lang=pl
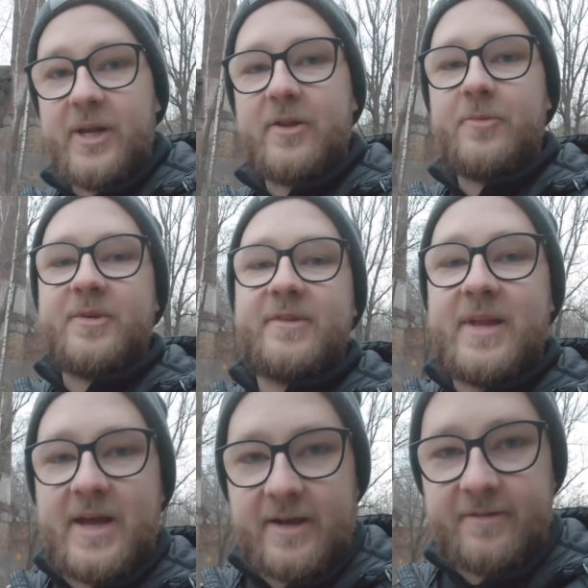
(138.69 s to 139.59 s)
Natomiast
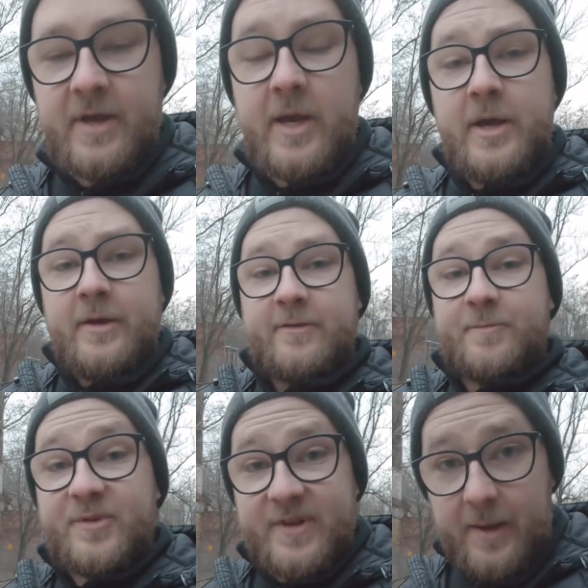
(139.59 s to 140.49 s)
teraz z
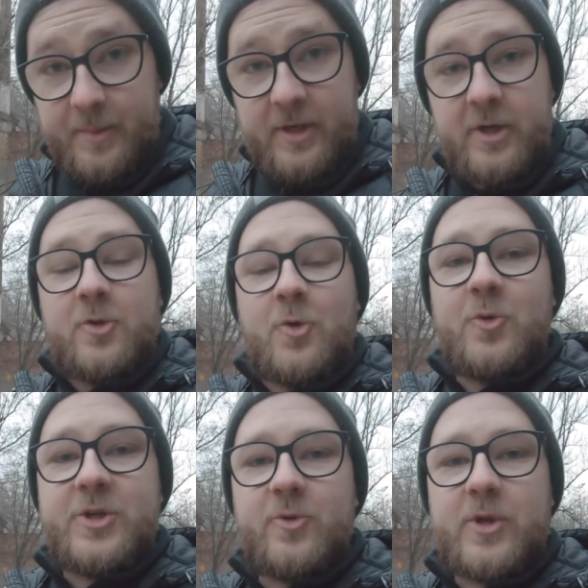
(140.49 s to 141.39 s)
psami to
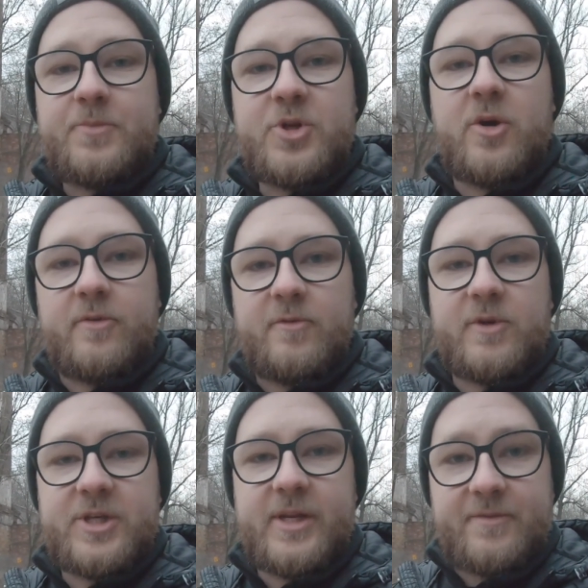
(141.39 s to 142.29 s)
ludzie tutaj przychodzą
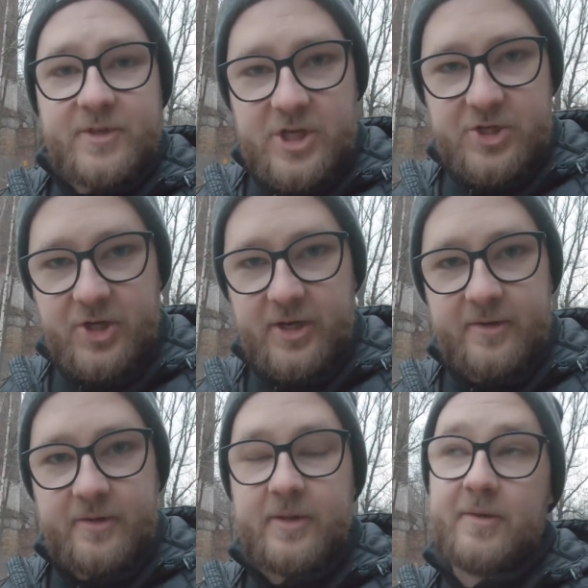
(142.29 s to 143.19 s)
właśnie na wycieczkę
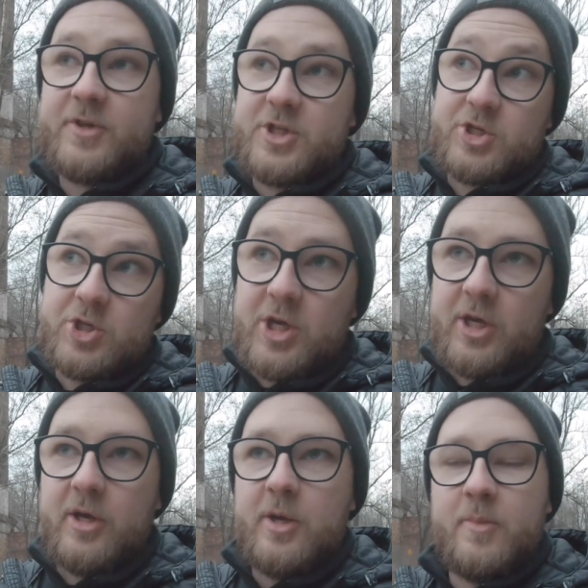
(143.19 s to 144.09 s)
na
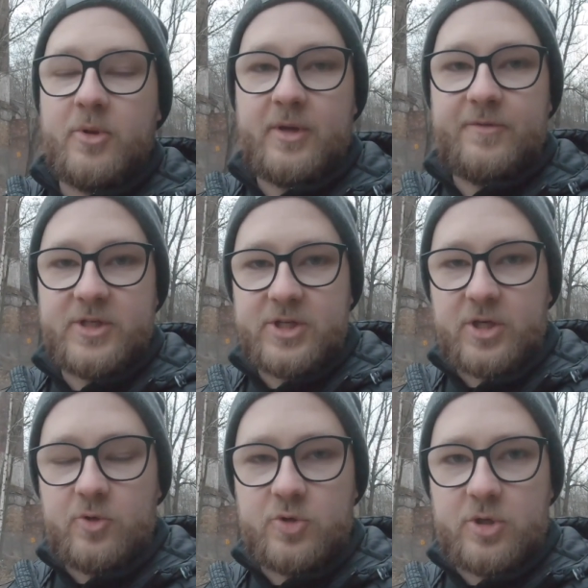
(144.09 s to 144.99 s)
wycieczki, bo tych
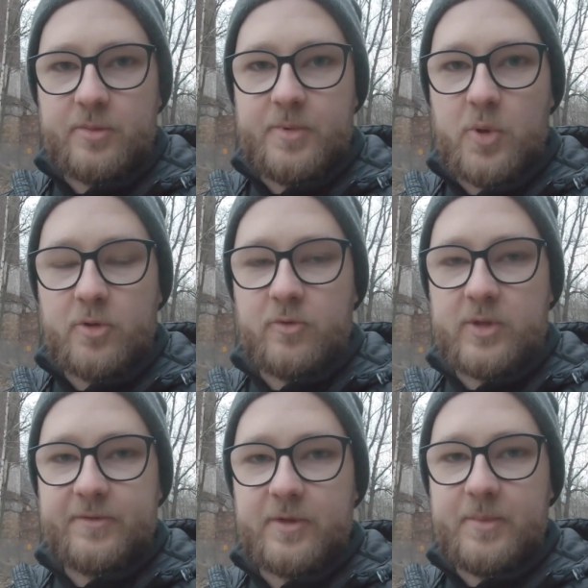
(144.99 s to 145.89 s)
wycieczek już e, było
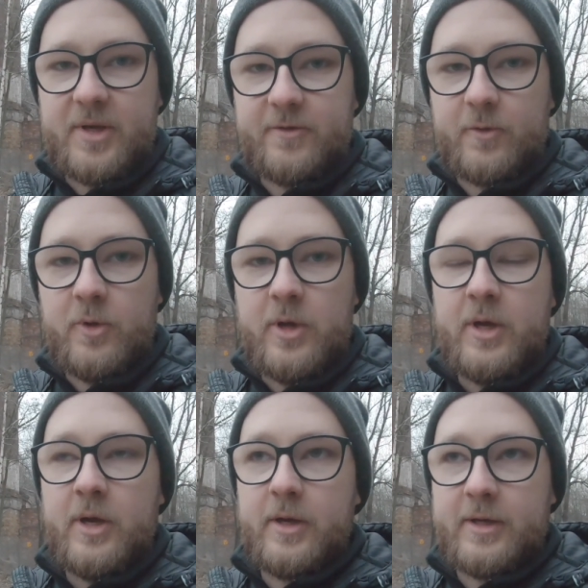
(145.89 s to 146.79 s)
tutaj w tym miejscu
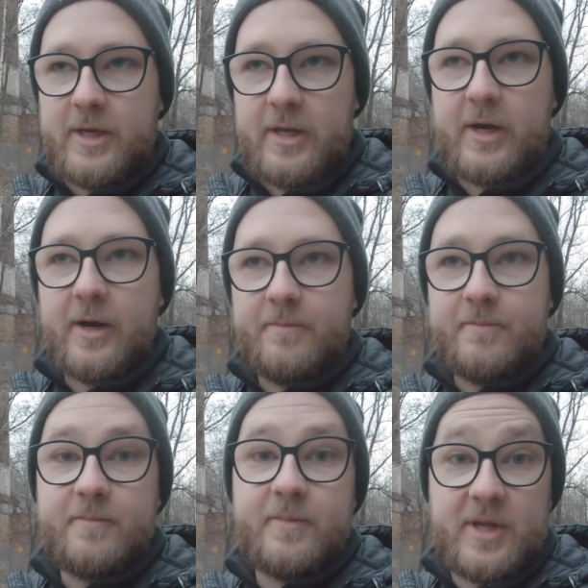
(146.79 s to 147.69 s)
e, kilka.
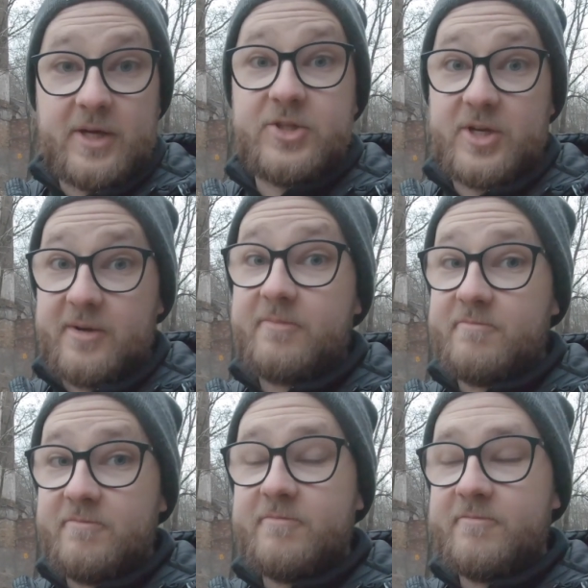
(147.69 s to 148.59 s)
Także
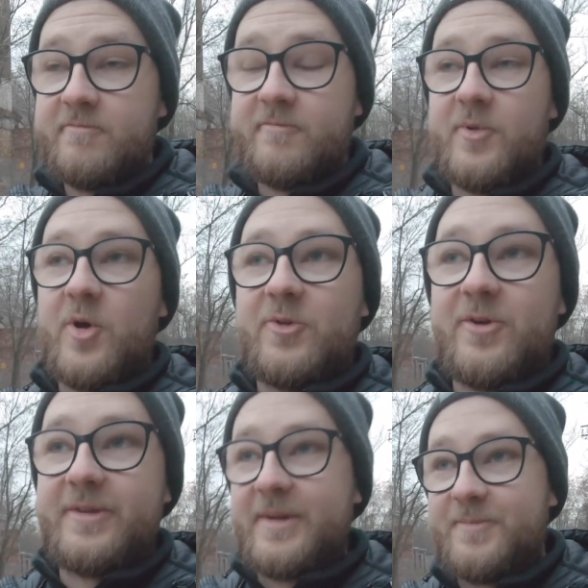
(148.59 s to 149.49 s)
no, to
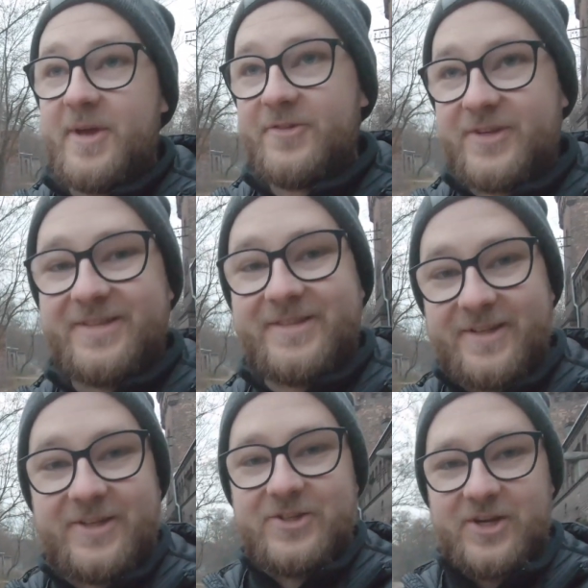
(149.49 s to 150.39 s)
jest ta pierwsza
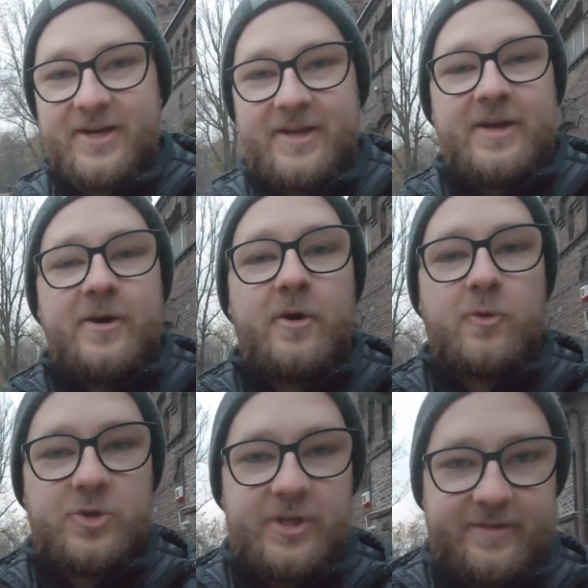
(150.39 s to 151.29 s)
zasadnicza
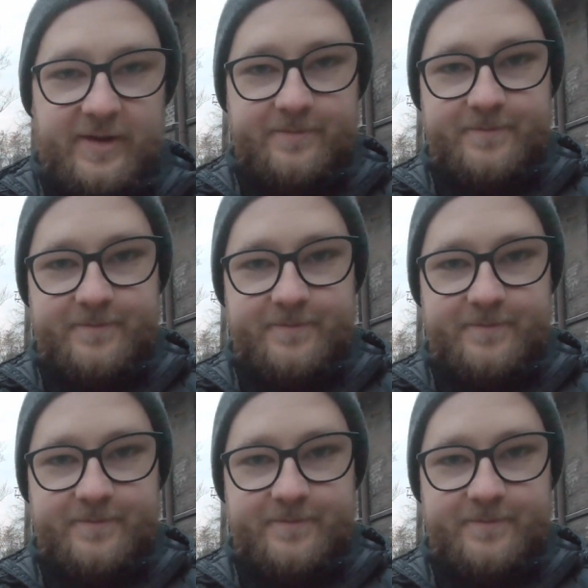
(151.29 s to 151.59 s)
różnica.